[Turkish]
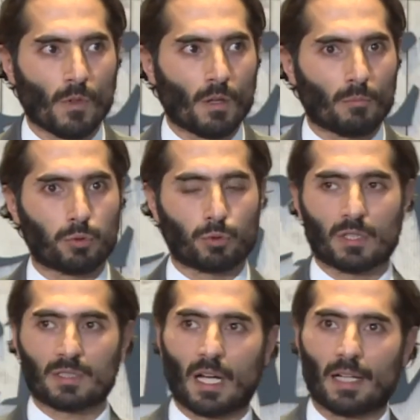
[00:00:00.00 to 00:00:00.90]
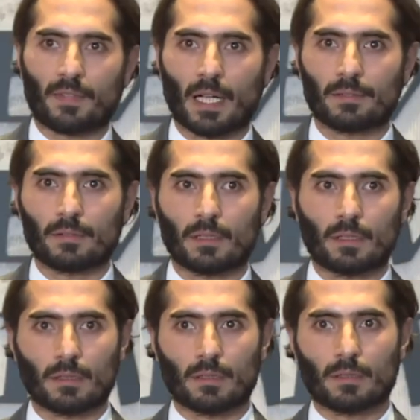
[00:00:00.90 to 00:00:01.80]
Burada zaten
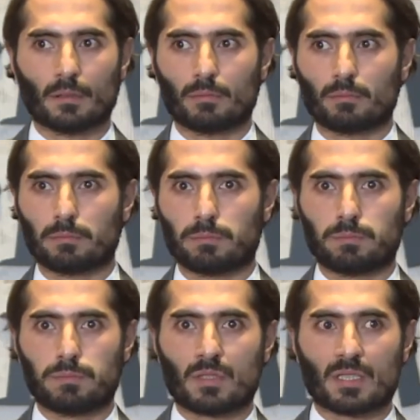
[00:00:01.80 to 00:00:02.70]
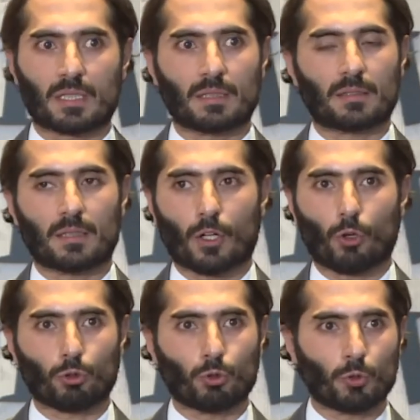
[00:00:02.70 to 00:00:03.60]
e, sıkıntılar
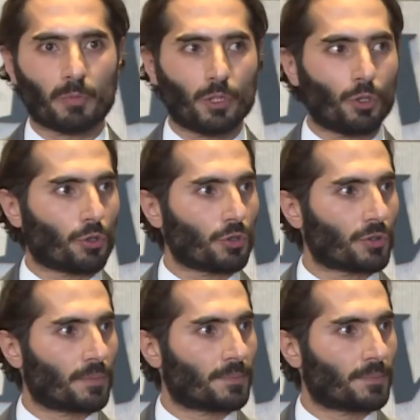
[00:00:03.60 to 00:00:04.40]
olduğunu biliyoruz.